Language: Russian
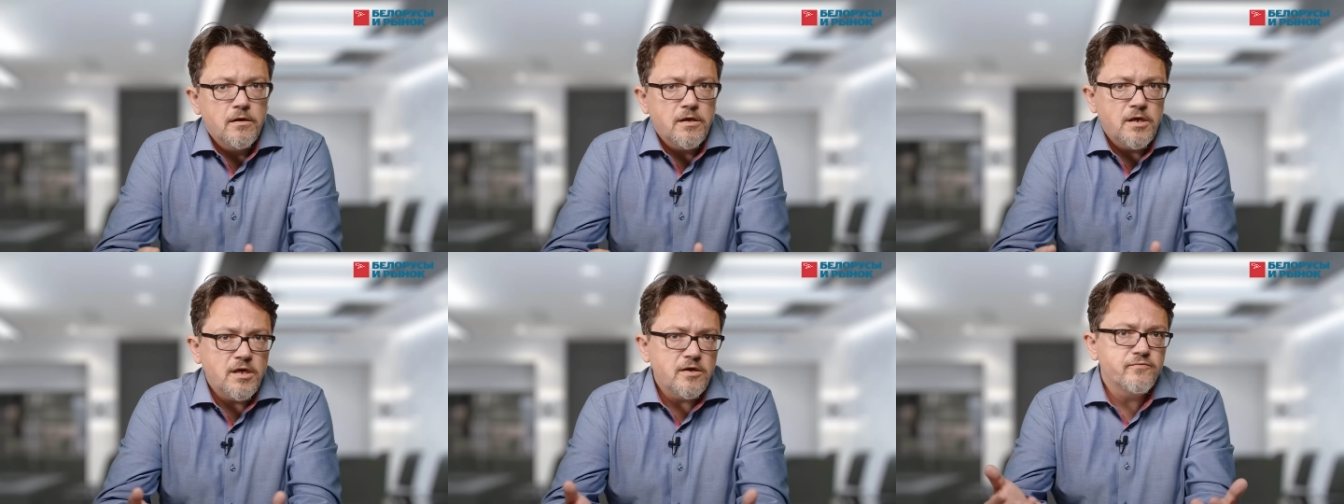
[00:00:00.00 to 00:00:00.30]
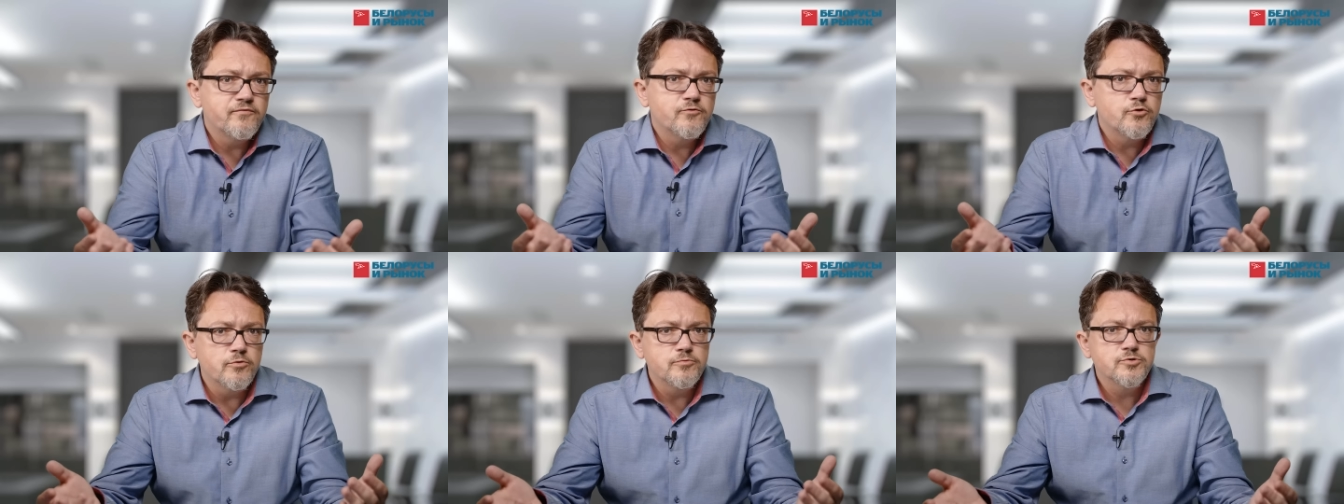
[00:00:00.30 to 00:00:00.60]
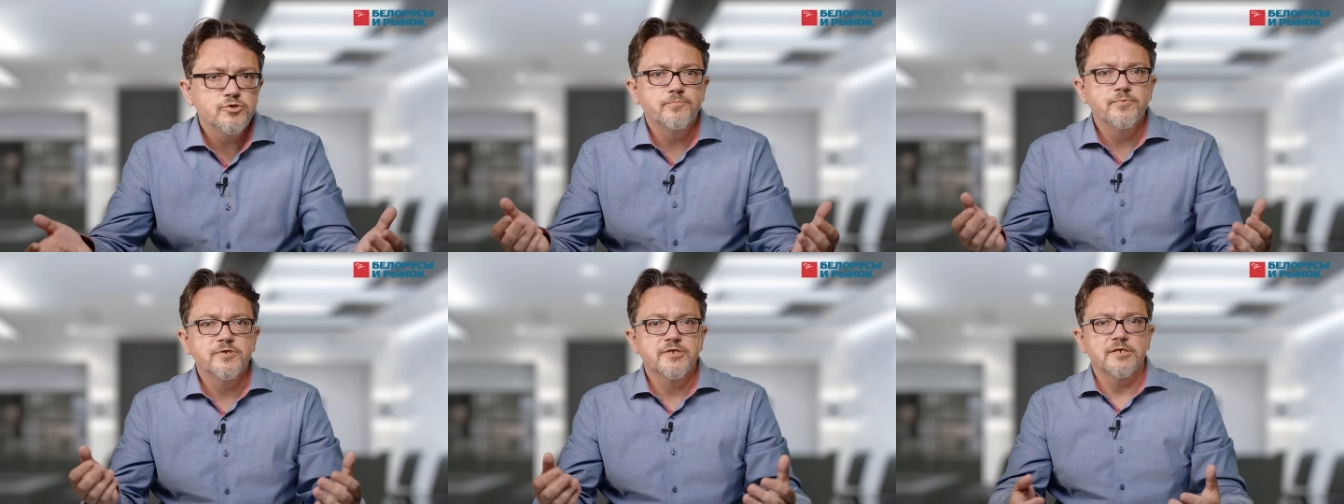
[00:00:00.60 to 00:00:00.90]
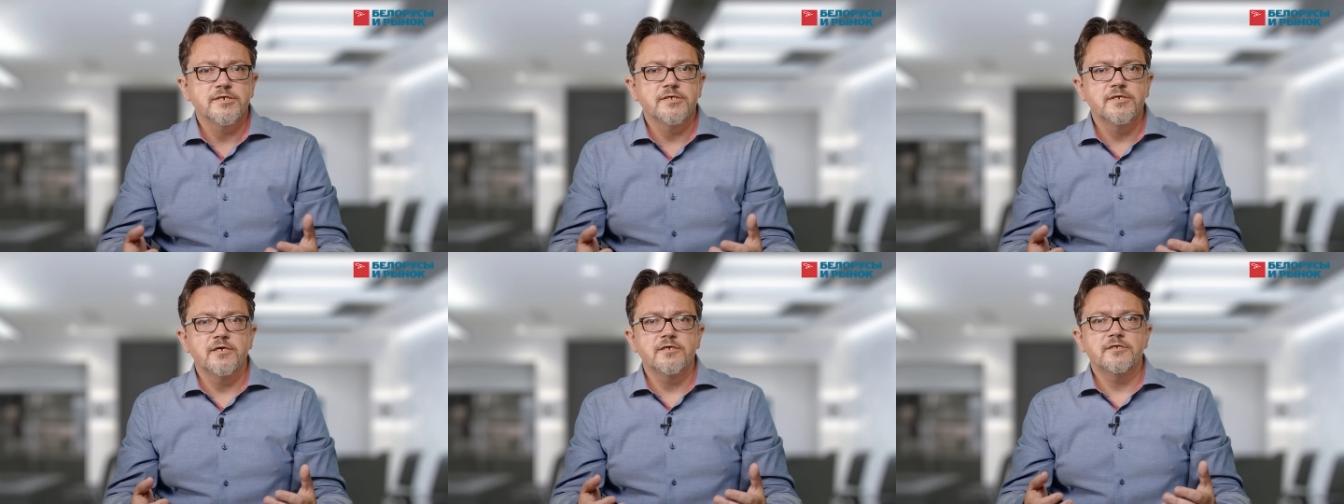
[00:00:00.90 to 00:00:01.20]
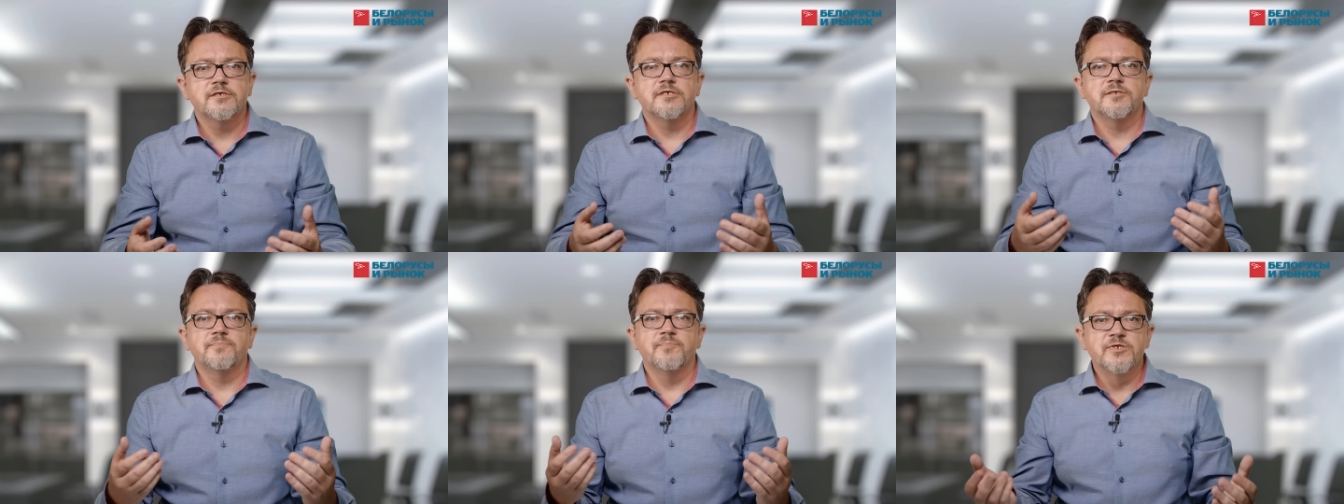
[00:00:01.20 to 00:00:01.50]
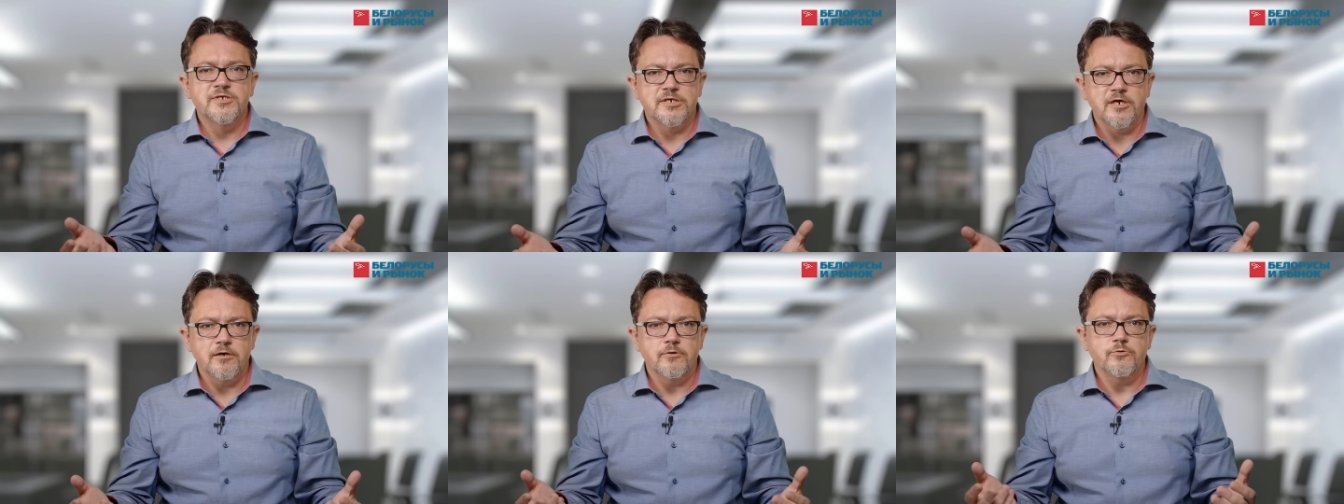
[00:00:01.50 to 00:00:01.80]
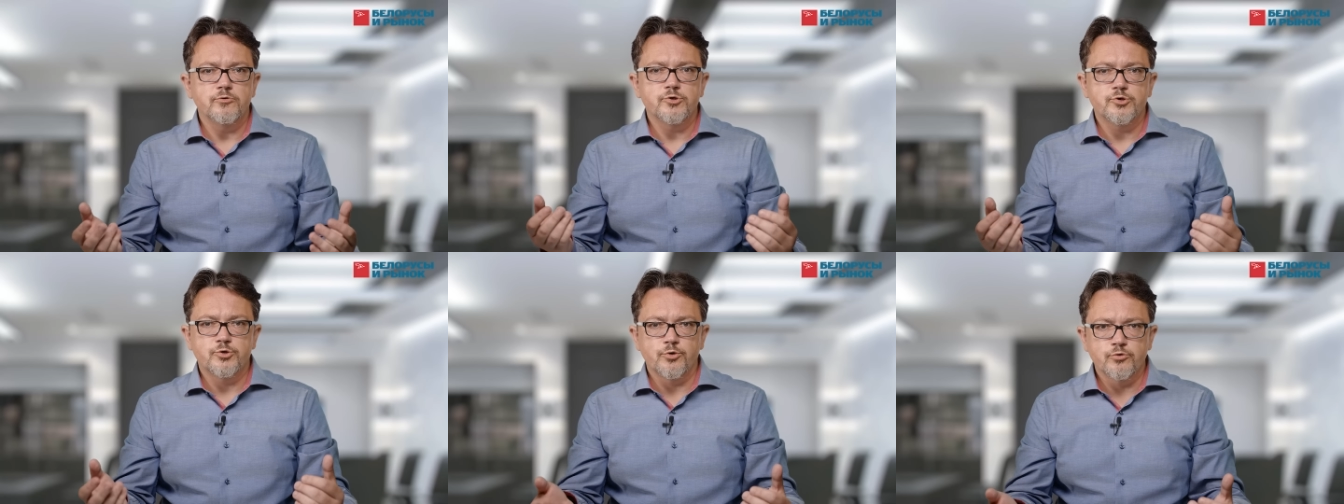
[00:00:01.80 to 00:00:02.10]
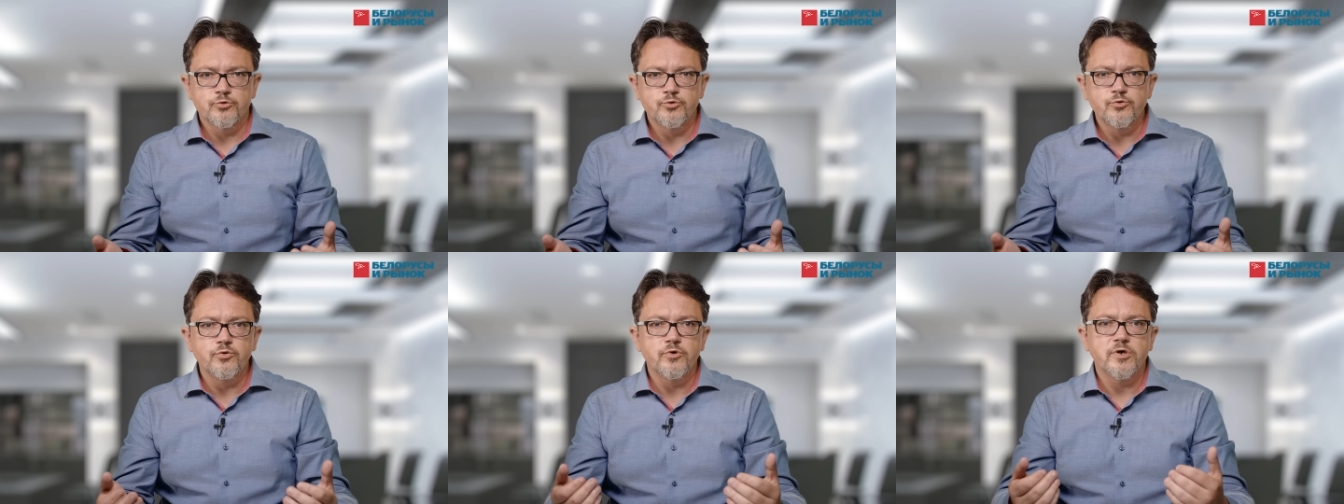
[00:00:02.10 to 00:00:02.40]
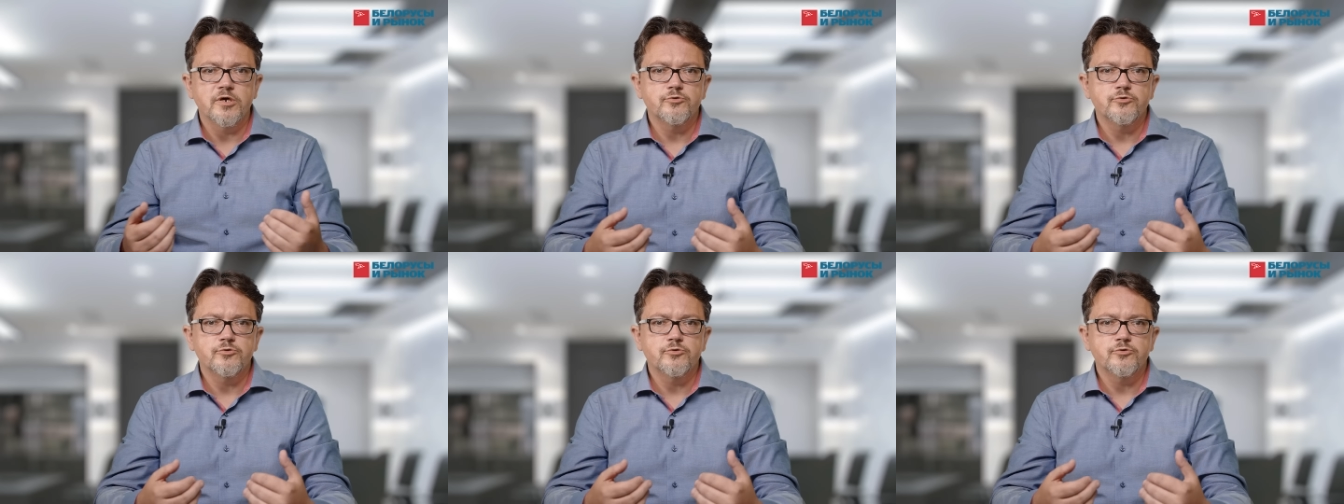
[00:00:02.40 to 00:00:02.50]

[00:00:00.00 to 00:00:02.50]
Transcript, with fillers: и в том, чтобы создать специальную структуру,